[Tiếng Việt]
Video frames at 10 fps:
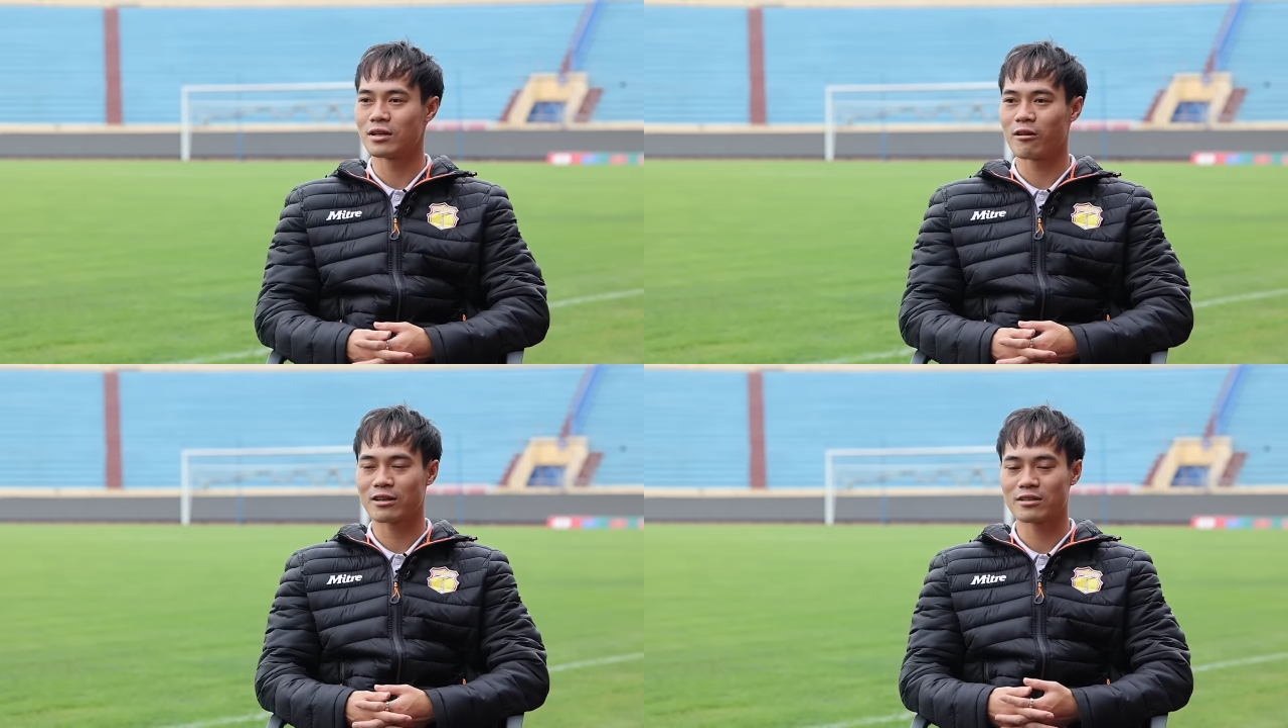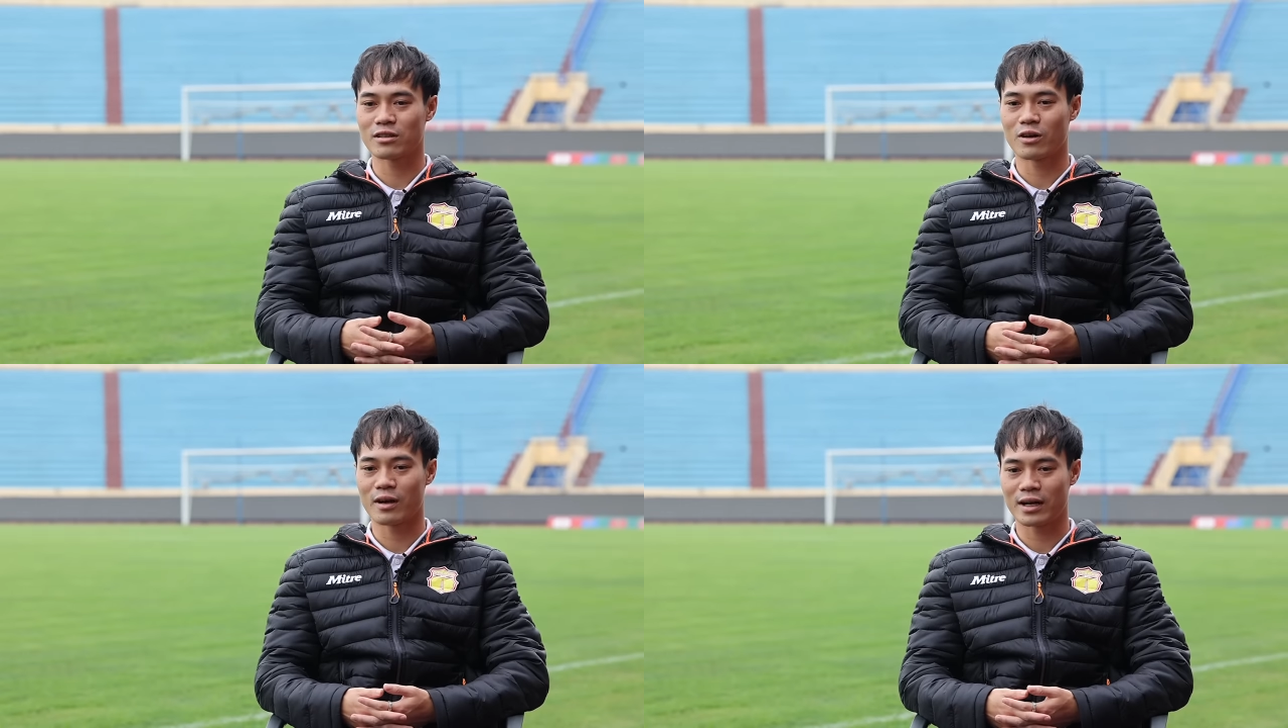trận Iraq rất là
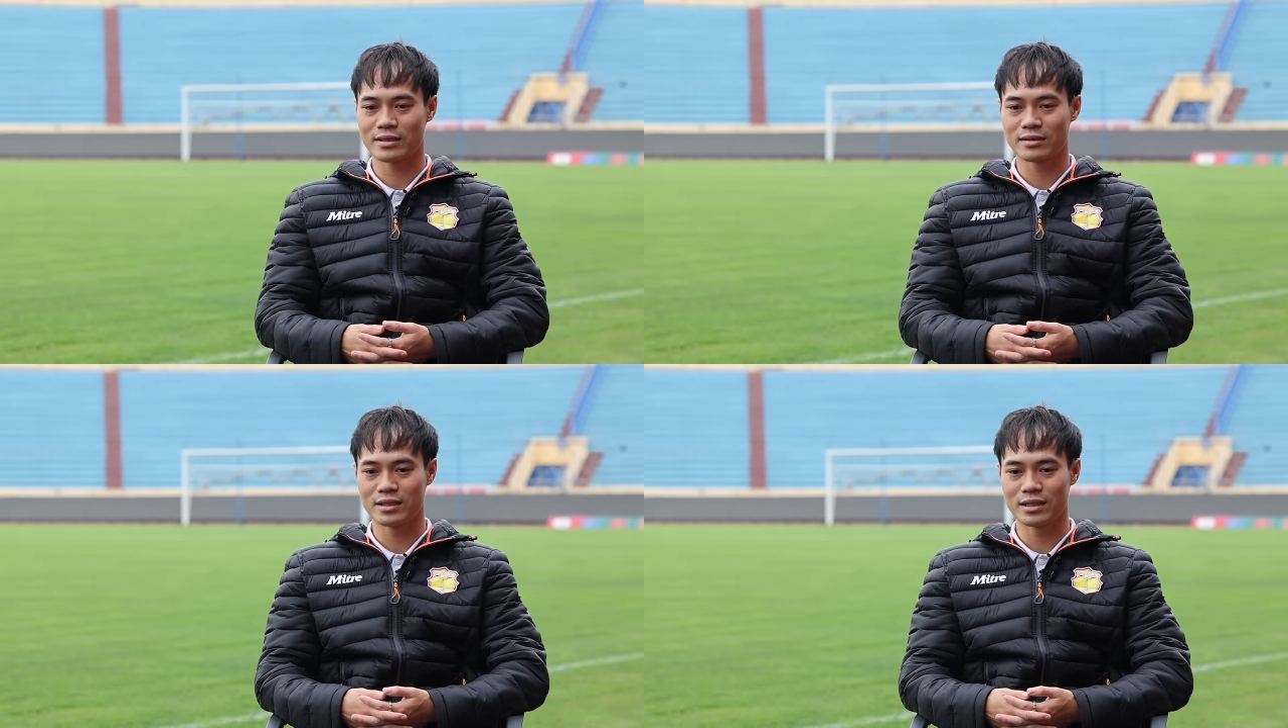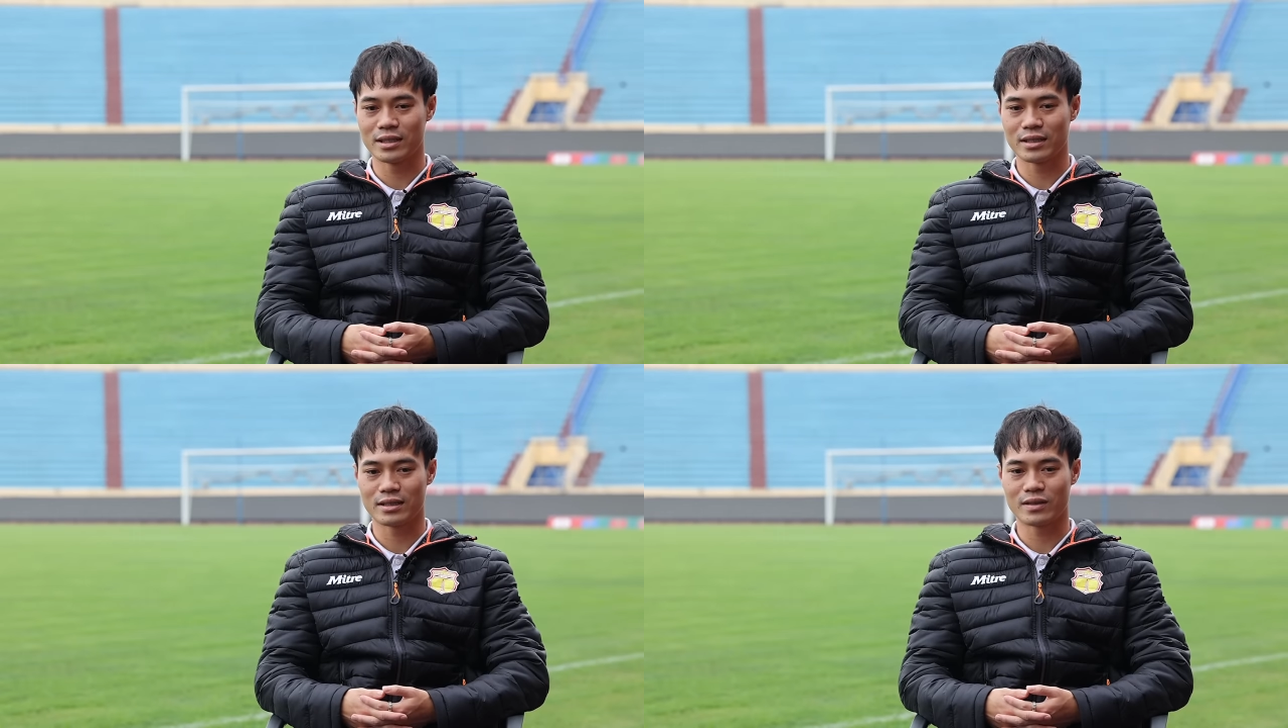khó khăn
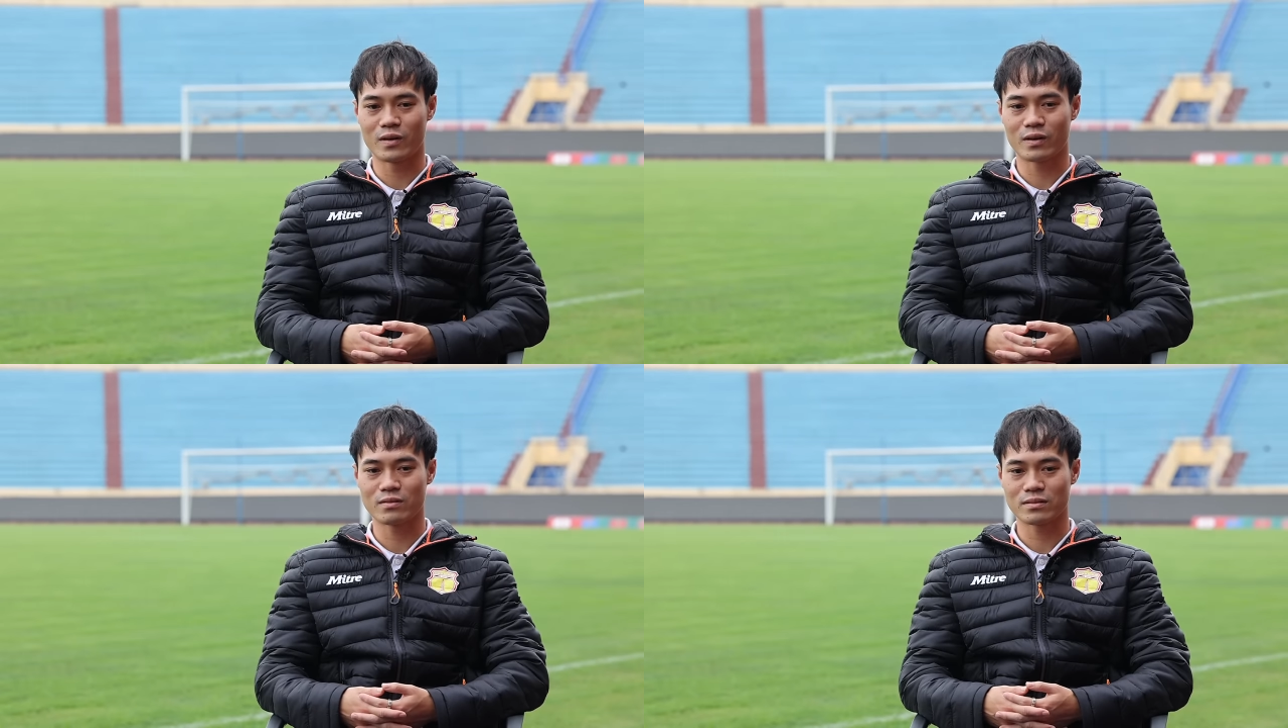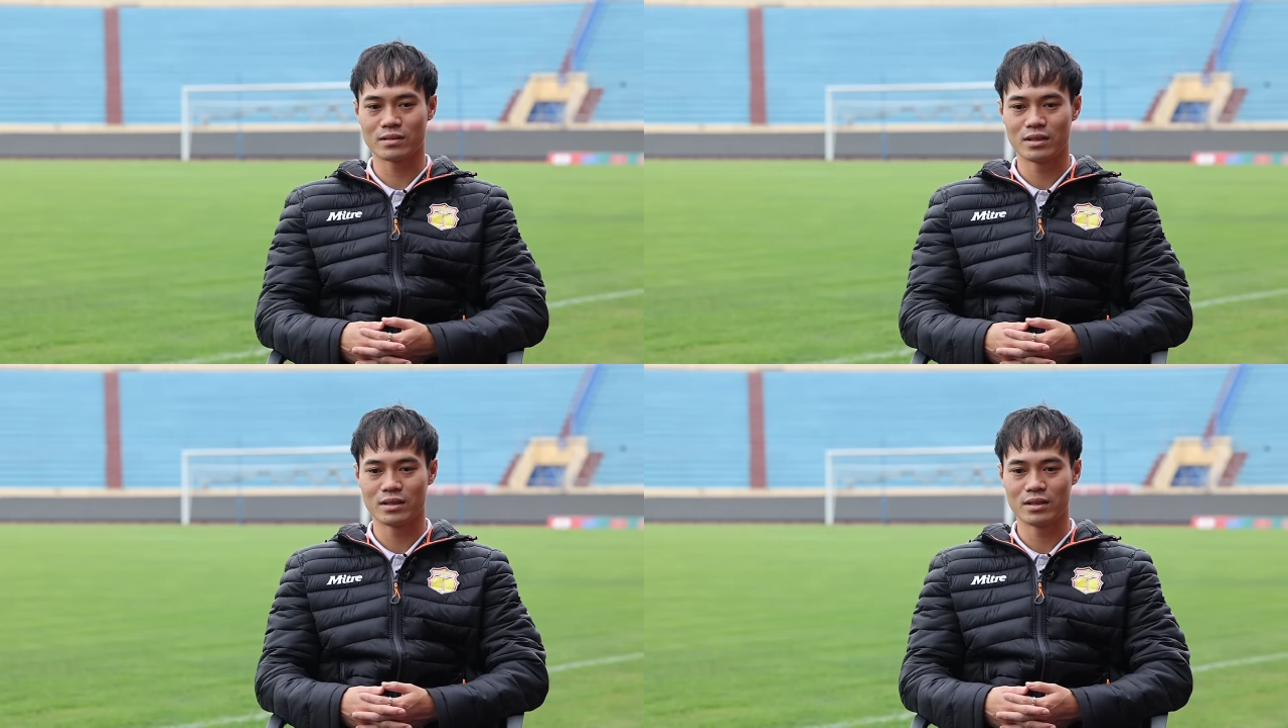thì đội cũng